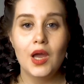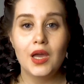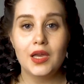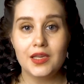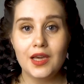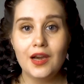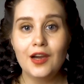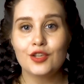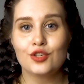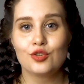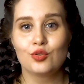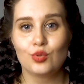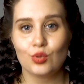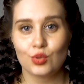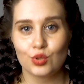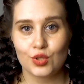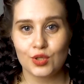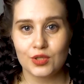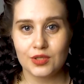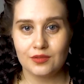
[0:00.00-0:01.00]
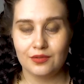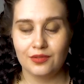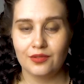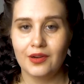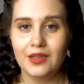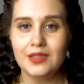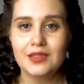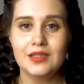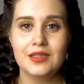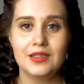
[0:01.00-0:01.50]
Я хочу тоже
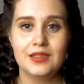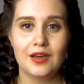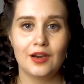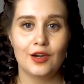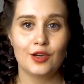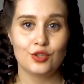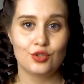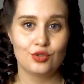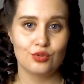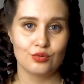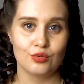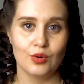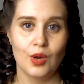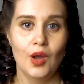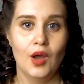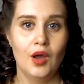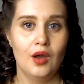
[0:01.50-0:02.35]
развиваться, я хочу